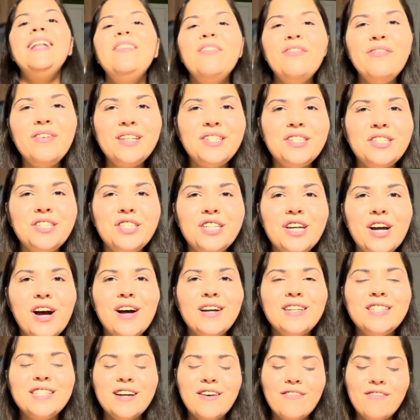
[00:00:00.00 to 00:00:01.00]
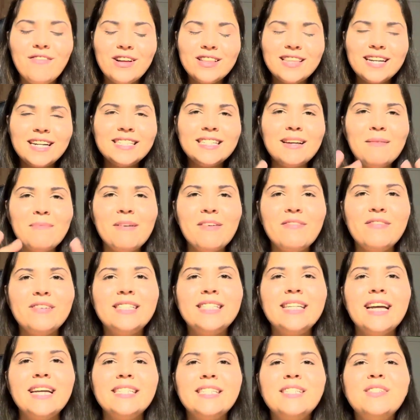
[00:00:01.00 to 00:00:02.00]
no vídeo de hoje eu vou trazer para
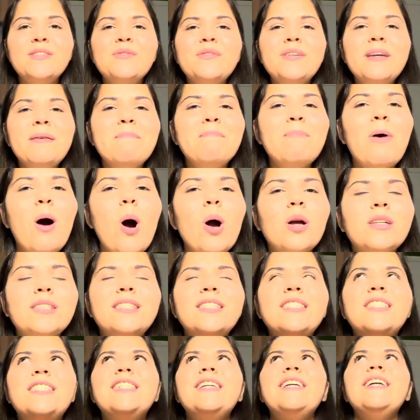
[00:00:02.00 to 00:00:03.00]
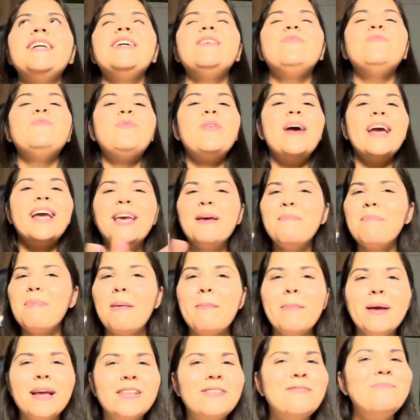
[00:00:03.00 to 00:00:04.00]
vocês um inbox de um
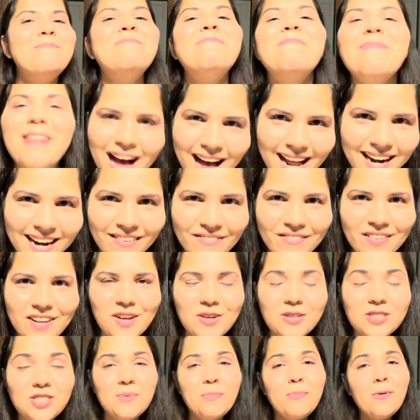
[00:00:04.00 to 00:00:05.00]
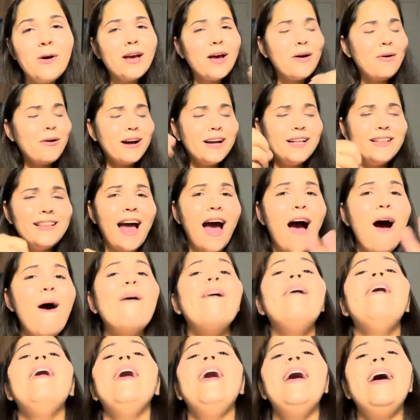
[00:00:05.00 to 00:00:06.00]
equipamento maravilhoso, porque o
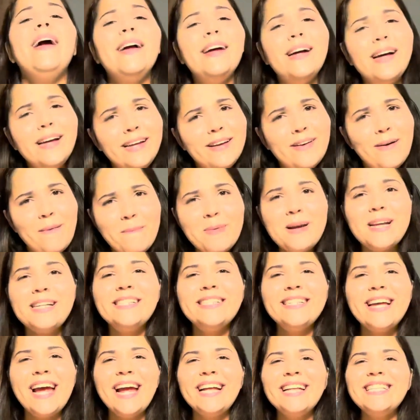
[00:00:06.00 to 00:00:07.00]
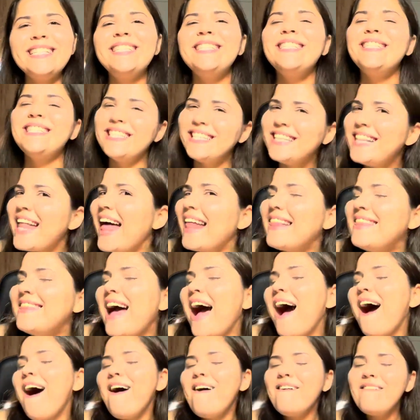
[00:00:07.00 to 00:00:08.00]
canal ganhou presentes de
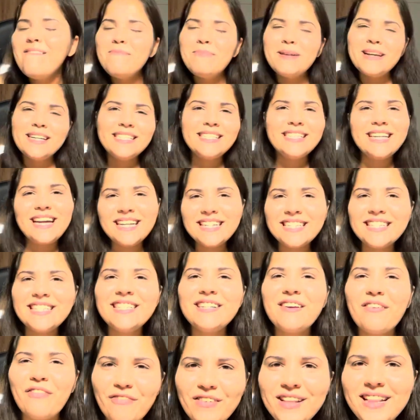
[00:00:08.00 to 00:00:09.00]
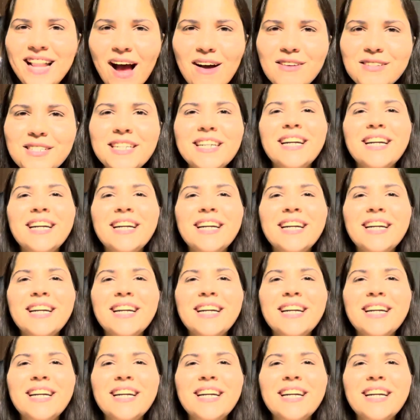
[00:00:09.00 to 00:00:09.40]
Natal, presentes de final de